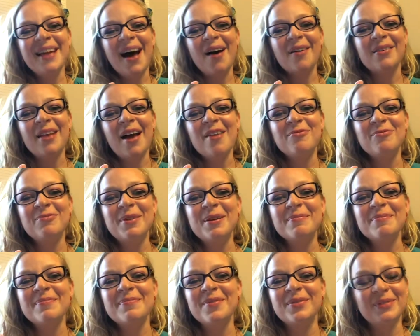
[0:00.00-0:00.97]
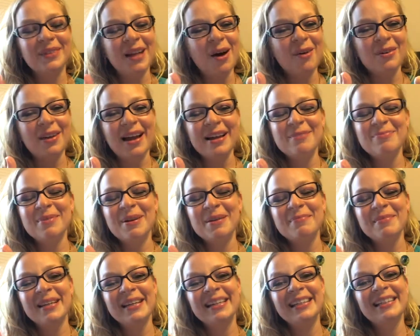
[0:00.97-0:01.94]
dá um like pra, dá um like
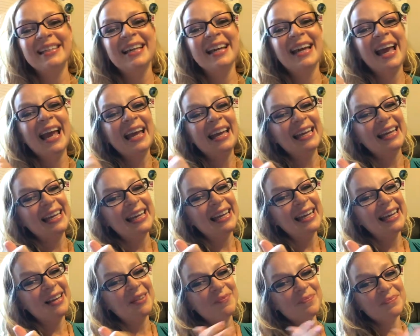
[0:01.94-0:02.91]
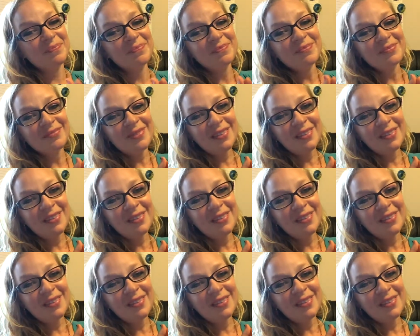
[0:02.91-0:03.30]
pra mim e